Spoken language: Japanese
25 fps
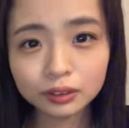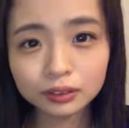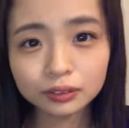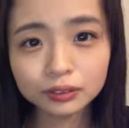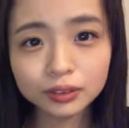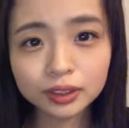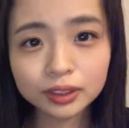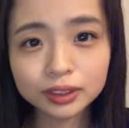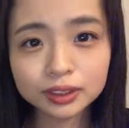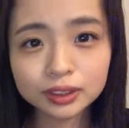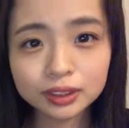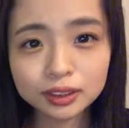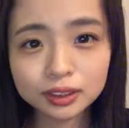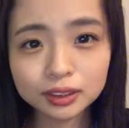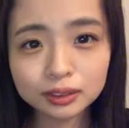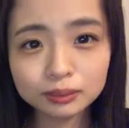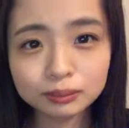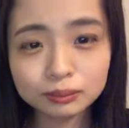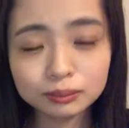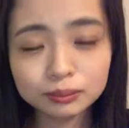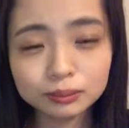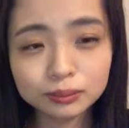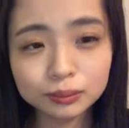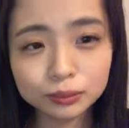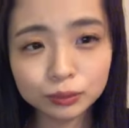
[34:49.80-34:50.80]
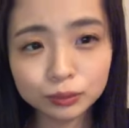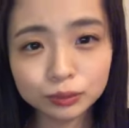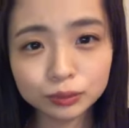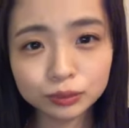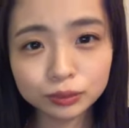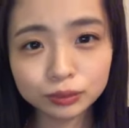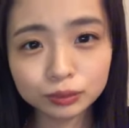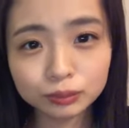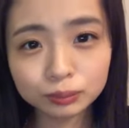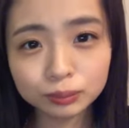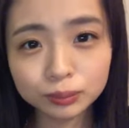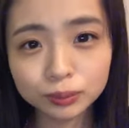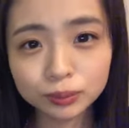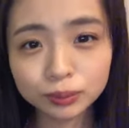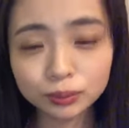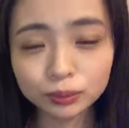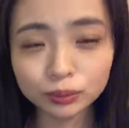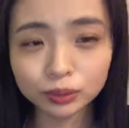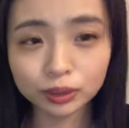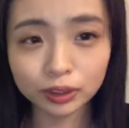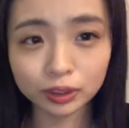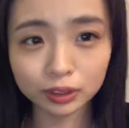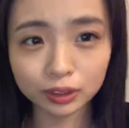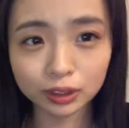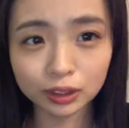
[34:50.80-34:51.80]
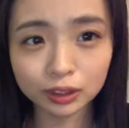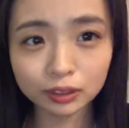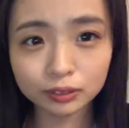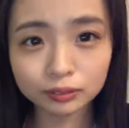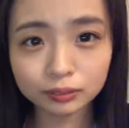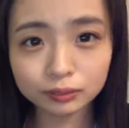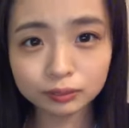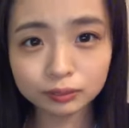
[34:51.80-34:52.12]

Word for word: 嬉しいムードだよね